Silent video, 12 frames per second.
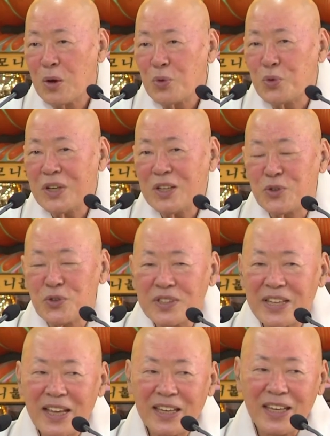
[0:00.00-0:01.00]
우리
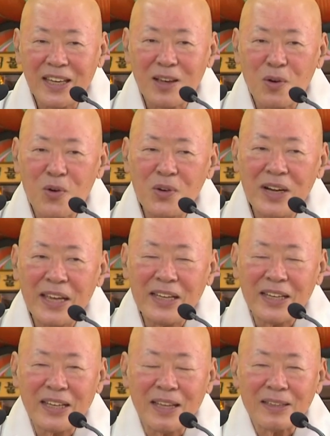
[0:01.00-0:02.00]
중생이 원래
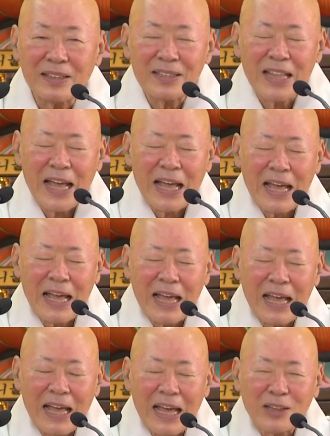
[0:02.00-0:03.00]
이렇게 다
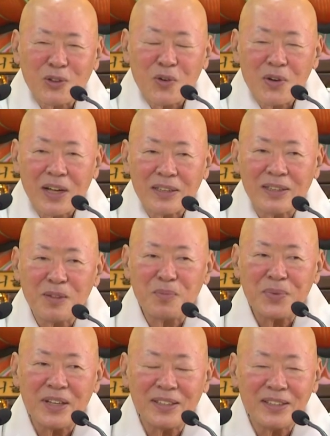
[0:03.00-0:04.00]
똑같은
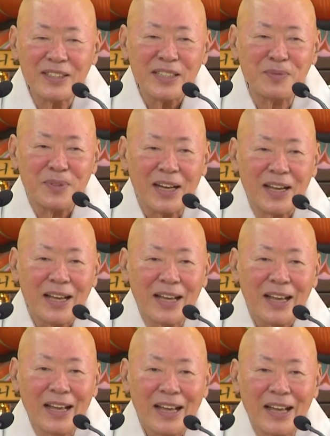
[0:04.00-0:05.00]
평등심이라.
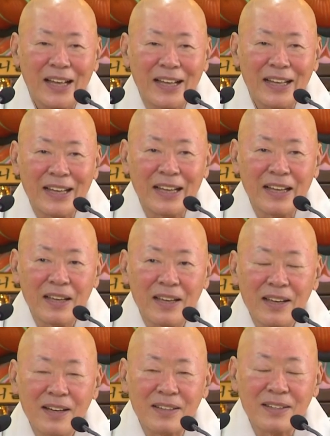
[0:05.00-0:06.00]

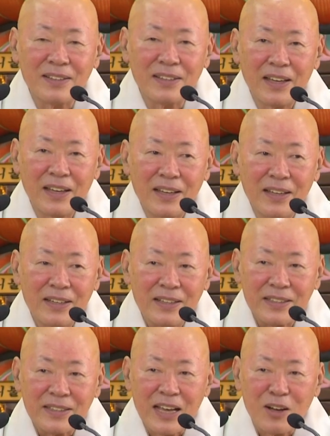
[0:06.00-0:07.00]
그런데
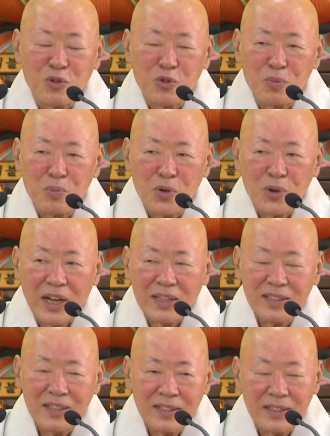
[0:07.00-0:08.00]
자꾸
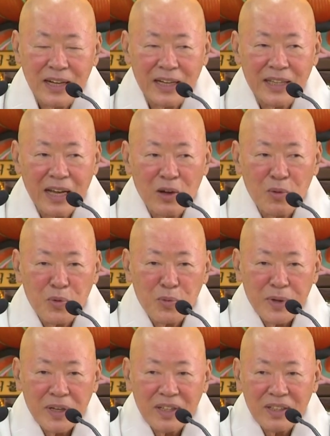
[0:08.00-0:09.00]
모난 짓을 하다가
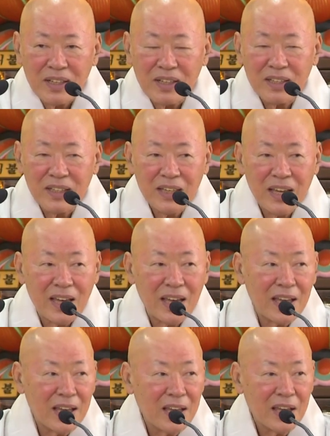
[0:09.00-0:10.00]
보면은 거기에